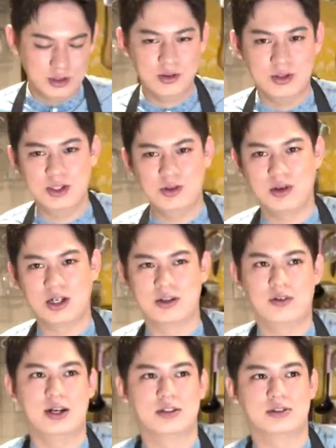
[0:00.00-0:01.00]
料理動画
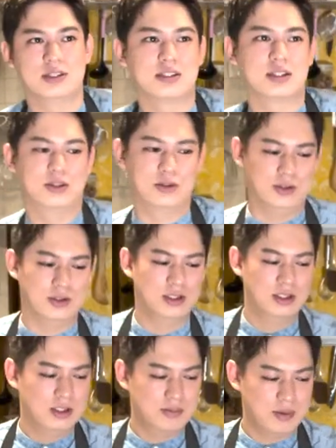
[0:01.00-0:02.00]
ではあるんですけ
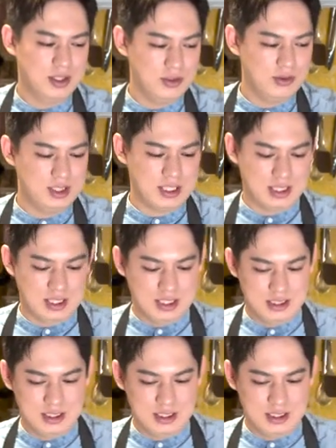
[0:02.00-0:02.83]
ど、まあ料理